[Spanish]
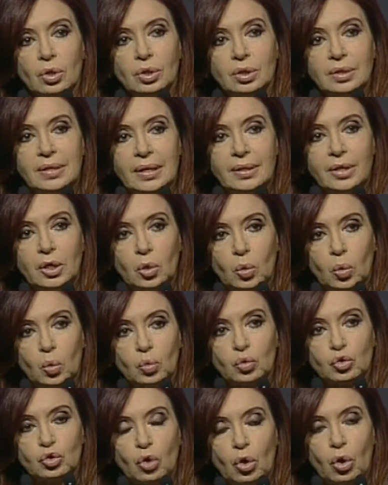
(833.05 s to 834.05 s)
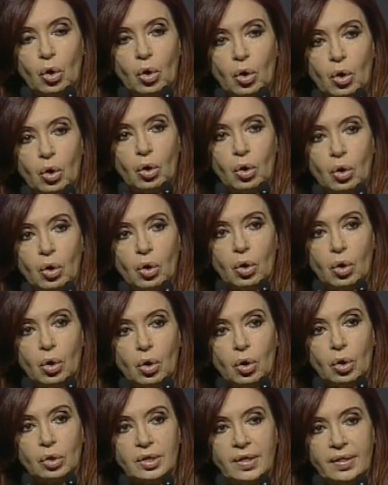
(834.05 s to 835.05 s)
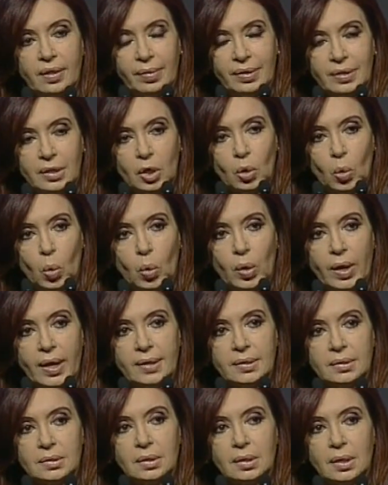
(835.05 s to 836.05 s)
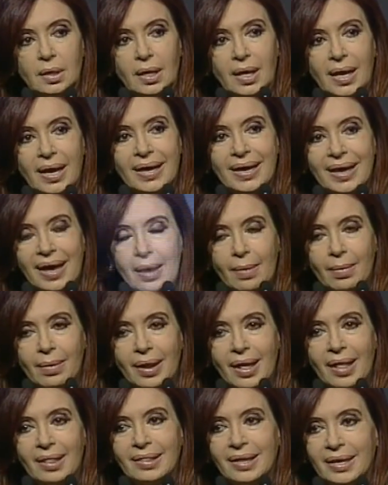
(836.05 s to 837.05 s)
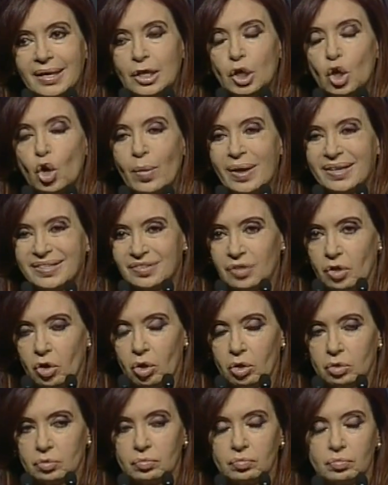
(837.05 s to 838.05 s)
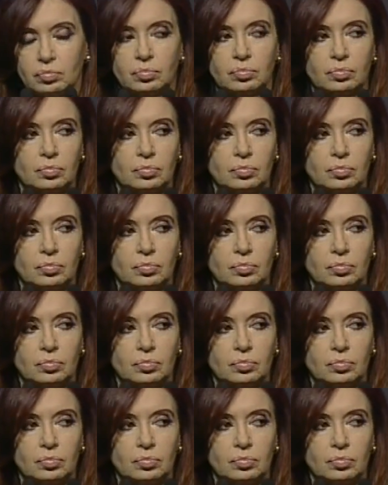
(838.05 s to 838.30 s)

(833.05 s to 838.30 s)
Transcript: del discurso de, de que habla de innovación.